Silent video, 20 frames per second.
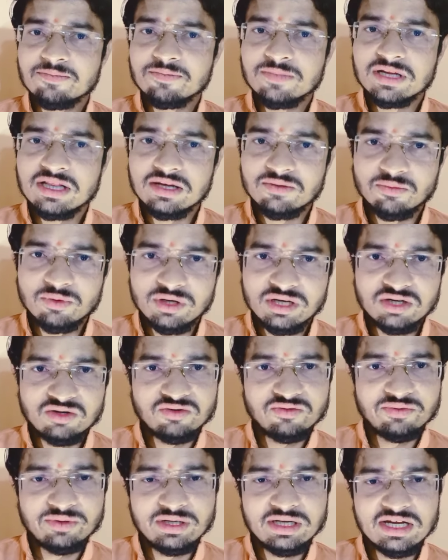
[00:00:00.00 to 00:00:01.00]
मतलब उनकी जो
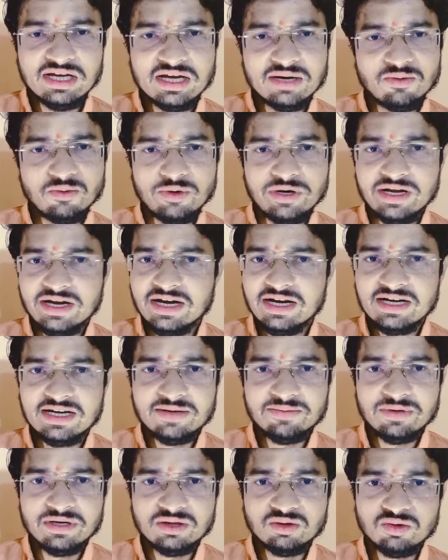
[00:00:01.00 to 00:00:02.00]
फीलिंग है वो
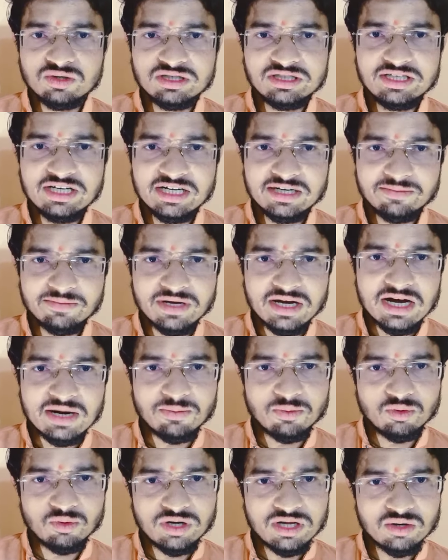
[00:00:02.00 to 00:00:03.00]
नेगेटिव है तो स्टेट में
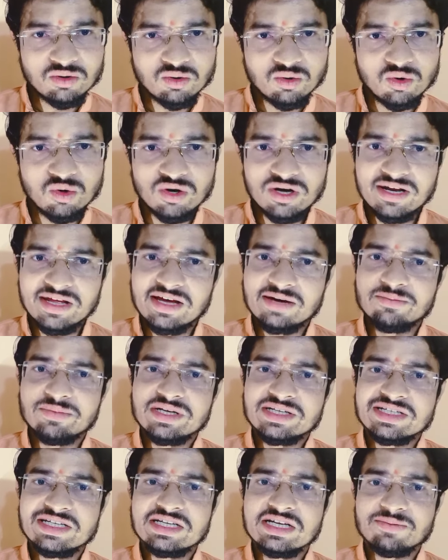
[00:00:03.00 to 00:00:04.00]
आप उन्हें कॉल या
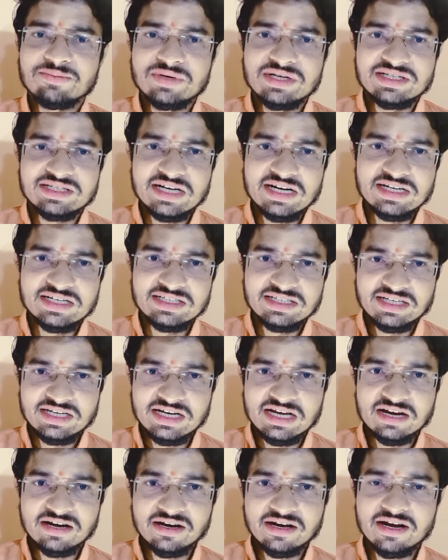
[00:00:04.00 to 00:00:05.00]
मैसेज अपने साइड से
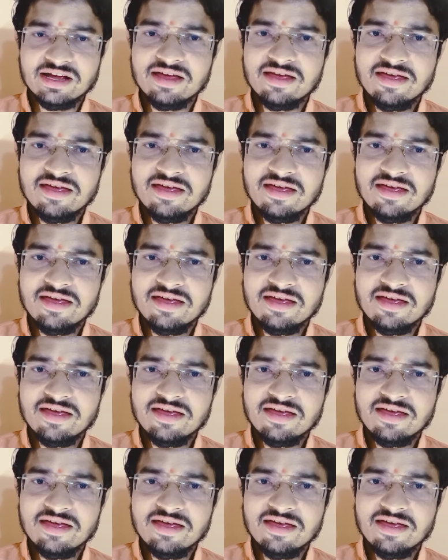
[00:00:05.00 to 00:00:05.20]
ना करें